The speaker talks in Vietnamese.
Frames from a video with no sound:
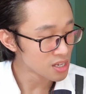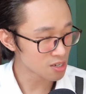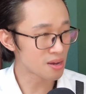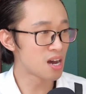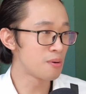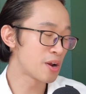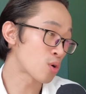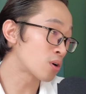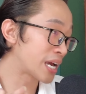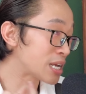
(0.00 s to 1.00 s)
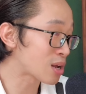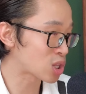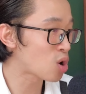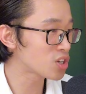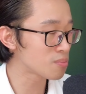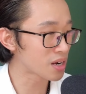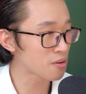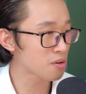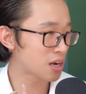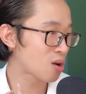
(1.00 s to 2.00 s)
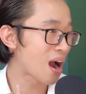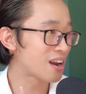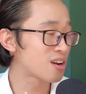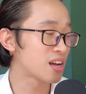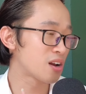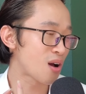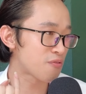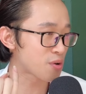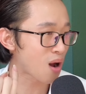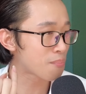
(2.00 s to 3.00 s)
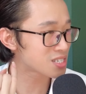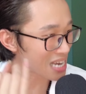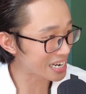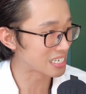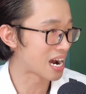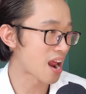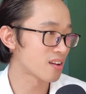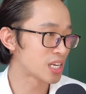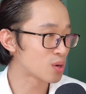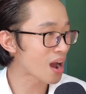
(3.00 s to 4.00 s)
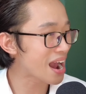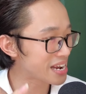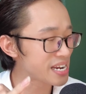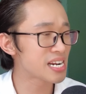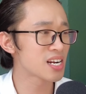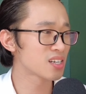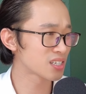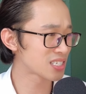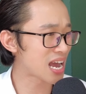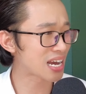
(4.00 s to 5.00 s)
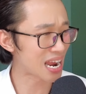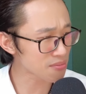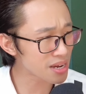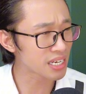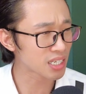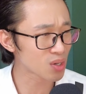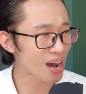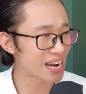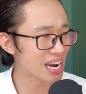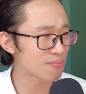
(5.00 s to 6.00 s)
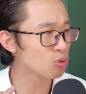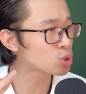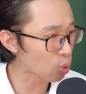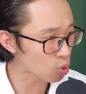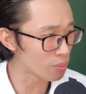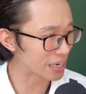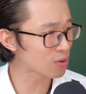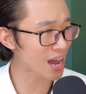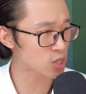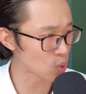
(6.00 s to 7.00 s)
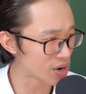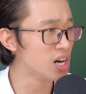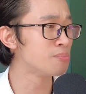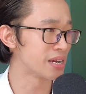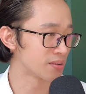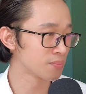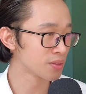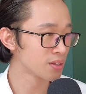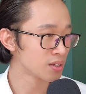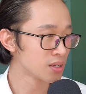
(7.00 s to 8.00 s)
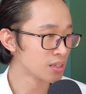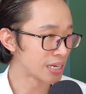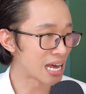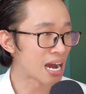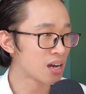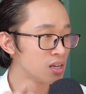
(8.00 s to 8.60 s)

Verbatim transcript: chứ bây giờ nó có kỹ thuật tốt nhưng mà cái cái loại đó là cái loại văn hóa mất dạy chẳng hạn thì nó hay ta cắn mình nó hay làm đối thủ của mình nó hay tuôn đơn mình thế là